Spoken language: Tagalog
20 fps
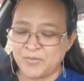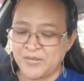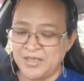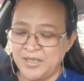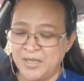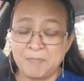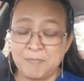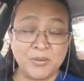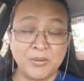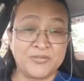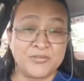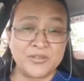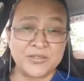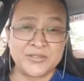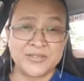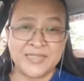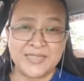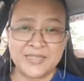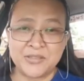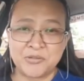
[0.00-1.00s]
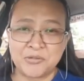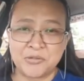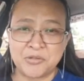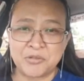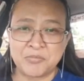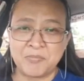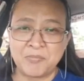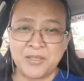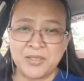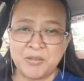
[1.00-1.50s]

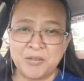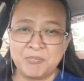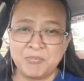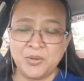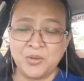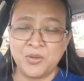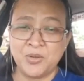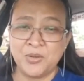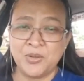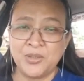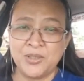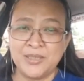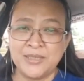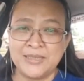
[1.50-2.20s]
Epaphroditus para po